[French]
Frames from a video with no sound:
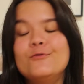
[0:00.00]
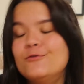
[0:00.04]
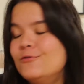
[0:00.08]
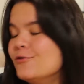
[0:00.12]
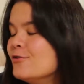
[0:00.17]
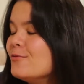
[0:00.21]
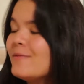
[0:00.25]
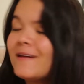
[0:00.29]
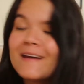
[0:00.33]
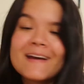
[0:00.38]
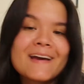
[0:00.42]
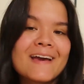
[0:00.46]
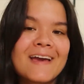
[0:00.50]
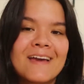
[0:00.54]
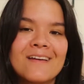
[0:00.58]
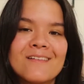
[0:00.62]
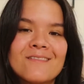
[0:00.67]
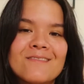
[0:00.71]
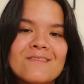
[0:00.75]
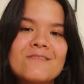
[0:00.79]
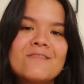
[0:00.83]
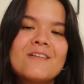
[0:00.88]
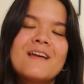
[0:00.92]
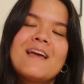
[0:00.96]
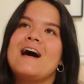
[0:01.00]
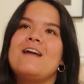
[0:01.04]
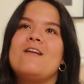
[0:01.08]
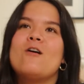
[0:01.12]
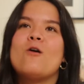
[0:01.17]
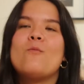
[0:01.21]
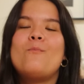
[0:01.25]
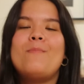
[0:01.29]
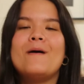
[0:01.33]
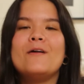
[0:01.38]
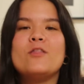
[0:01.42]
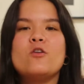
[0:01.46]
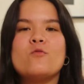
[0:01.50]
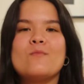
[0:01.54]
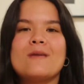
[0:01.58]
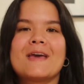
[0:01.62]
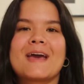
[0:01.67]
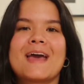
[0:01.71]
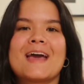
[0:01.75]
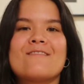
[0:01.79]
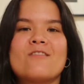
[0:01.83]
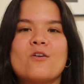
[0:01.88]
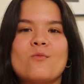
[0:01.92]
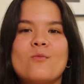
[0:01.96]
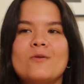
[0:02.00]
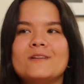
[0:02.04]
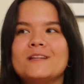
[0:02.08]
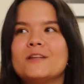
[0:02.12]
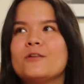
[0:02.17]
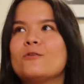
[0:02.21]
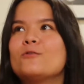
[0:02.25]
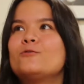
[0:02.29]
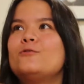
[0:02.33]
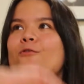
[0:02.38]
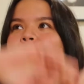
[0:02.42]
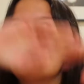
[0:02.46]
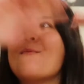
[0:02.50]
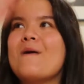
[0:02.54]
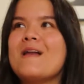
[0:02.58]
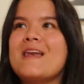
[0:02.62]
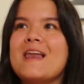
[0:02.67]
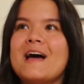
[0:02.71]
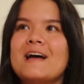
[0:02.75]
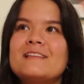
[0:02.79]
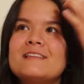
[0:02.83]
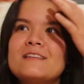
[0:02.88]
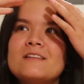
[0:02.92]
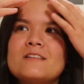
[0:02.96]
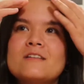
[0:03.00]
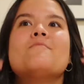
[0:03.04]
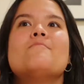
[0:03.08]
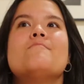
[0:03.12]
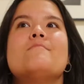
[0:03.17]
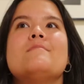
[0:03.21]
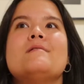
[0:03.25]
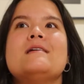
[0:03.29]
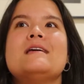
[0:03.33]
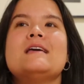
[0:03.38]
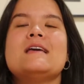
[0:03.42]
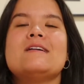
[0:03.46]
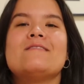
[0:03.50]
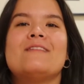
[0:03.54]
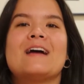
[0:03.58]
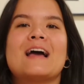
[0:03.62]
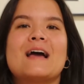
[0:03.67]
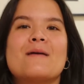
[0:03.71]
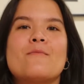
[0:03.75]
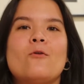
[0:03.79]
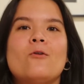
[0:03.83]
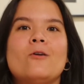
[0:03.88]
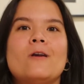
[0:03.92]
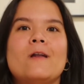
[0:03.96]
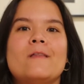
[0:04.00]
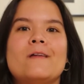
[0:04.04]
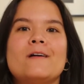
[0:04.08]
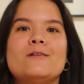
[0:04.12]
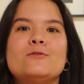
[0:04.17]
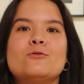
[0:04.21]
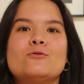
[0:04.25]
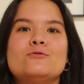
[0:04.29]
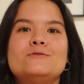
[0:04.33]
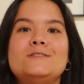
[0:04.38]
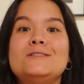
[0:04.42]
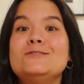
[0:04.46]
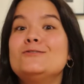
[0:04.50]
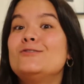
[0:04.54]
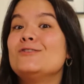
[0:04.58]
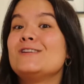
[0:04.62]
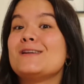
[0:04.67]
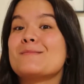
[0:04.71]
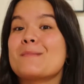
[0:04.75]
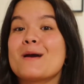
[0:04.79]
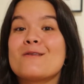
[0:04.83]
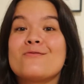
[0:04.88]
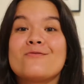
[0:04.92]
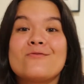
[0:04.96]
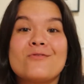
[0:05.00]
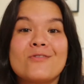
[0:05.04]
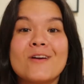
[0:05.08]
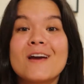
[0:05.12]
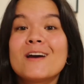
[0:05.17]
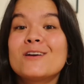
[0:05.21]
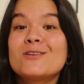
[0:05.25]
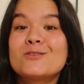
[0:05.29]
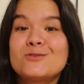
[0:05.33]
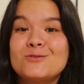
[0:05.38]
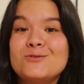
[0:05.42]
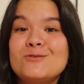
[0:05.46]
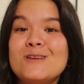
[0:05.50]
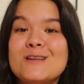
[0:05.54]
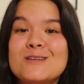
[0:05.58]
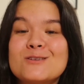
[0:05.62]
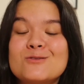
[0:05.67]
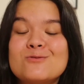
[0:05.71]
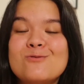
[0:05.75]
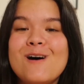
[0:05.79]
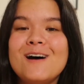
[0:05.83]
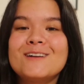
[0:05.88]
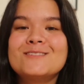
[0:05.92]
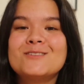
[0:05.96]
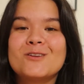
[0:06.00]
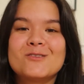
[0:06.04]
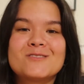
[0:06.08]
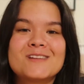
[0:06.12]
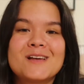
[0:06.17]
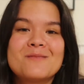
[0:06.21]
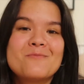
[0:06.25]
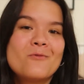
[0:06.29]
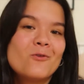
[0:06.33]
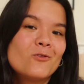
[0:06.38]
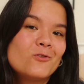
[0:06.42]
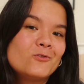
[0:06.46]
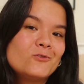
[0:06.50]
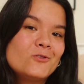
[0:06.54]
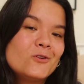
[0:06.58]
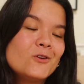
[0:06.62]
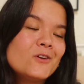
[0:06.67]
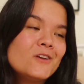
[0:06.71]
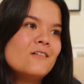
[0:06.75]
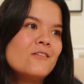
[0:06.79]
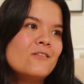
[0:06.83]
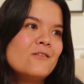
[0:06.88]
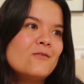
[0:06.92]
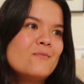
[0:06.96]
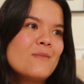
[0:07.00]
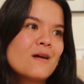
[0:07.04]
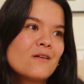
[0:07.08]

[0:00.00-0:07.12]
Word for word: de mes rêves. Alors pas de mes rêves en mode un truc de malade, mais vraiment la night routine que j'aimerais faire tous les soirs dans un monde euh,